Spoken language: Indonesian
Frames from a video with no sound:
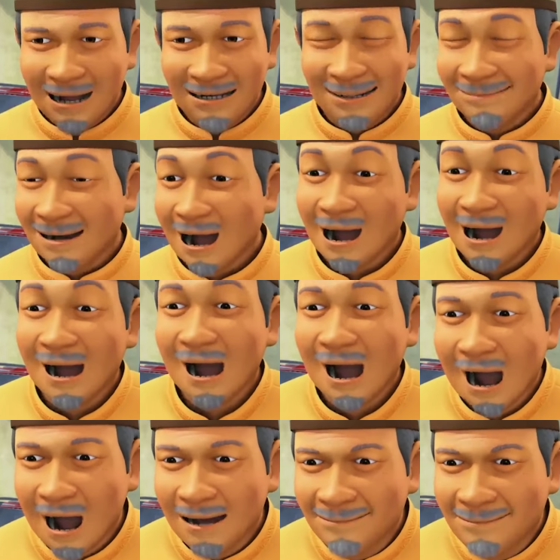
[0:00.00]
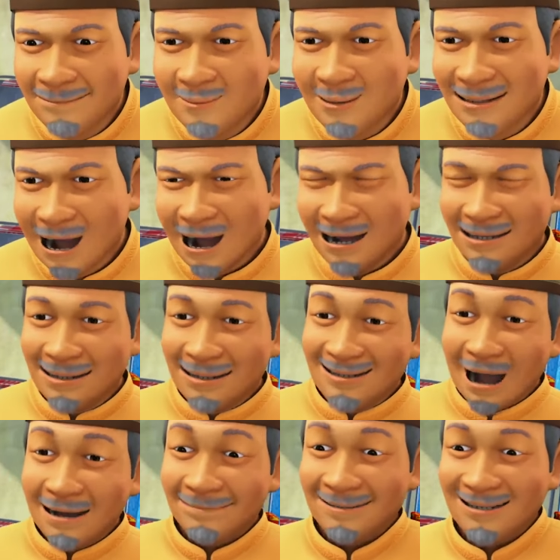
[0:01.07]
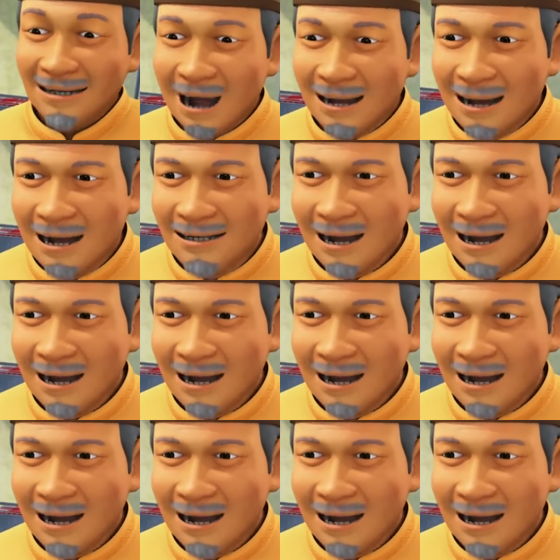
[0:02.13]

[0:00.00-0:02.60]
aneh paham, udah aneh siapin